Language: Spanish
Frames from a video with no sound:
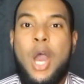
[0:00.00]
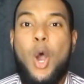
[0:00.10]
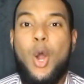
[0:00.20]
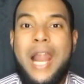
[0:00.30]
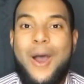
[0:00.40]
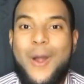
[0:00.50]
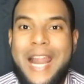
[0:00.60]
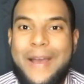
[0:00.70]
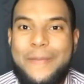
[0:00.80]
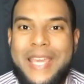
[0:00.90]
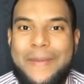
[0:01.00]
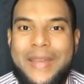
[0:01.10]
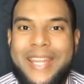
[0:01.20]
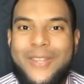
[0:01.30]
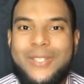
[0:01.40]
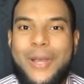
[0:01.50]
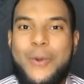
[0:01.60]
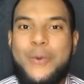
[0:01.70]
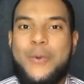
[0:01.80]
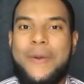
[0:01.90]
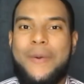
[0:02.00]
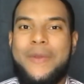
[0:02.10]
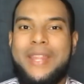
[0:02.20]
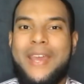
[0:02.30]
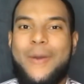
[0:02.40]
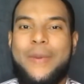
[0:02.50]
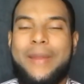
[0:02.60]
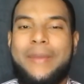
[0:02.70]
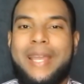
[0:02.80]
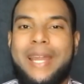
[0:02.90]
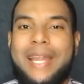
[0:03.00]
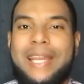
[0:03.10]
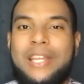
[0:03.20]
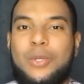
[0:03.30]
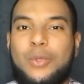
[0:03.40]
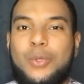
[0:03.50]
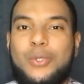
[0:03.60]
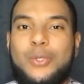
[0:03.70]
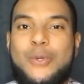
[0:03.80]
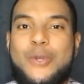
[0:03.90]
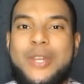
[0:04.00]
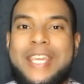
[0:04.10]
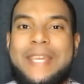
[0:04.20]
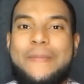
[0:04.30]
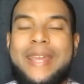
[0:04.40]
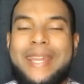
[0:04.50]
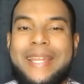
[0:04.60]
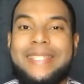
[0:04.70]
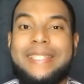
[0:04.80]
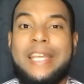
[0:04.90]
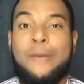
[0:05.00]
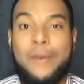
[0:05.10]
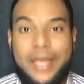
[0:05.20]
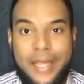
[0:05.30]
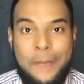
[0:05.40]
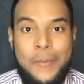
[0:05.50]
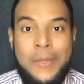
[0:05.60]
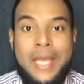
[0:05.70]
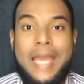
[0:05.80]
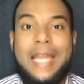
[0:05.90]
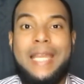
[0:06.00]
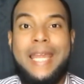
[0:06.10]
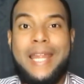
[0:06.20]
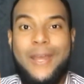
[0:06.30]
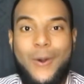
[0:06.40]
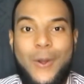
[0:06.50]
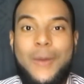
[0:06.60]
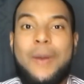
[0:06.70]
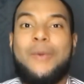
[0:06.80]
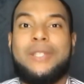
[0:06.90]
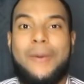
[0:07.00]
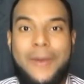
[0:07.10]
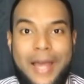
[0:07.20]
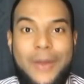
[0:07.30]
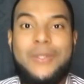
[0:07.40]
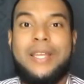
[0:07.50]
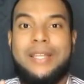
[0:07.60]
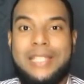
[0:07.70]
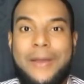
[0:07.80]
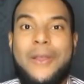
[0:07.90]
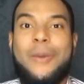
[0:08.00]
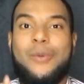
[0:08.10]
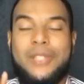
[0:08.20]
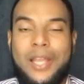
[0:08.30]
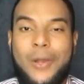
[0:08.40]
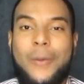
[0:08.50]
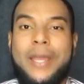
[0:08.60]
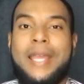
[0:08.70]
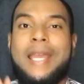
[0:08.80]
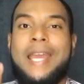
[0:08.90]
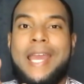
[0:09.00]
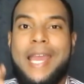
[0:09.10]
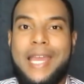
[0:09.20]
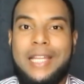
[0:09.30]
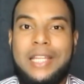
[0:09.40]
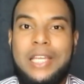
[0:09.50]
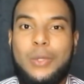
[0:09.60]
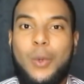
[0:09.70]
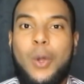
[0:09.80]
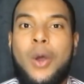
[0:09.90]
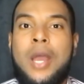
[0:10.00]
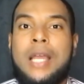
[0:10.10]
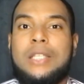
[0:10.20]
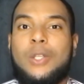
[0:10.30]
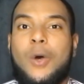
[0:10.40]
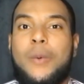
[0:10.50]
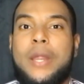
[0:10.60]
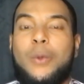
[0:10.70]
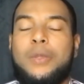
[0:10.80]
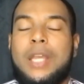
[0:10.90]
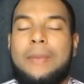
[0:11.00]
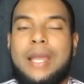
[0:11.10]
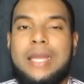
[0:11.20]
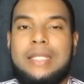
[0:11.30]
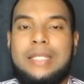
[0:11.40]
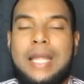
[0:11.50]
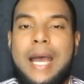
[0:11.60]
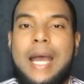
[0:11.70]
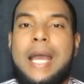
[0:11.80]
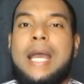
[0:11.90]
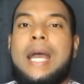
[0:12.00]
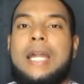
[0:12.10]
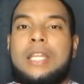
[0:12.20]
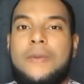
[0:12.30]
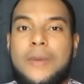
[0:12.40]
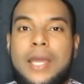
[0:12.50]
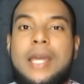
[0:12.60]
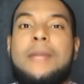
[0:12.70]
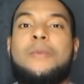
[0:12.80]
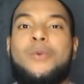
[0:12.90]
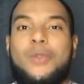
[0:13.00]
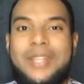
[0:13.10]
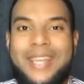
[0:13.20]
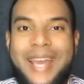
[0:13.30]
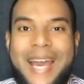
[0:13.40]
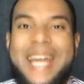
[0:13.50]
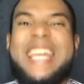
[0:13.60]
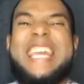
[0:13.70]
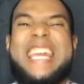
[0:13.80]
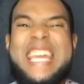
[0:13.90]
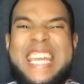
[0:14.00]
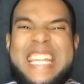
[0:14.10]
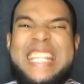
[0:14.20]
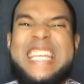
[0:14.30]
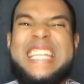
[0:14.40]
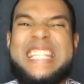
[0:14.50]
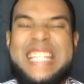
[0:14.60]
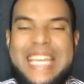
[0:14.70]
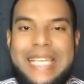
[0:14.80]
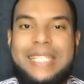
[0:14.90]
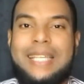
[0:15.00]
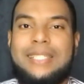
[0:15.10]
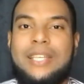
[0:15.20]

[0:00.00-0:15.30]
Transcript: Hola, hola, bienvenidos a un nuevo video para mi canal de YouTube Junior Jiménez TV. En el día de hoy vamos a hablar, ustedes saben, como ustedes lo ven en el título, sobre un tema que está a nivel mundial en tendencia,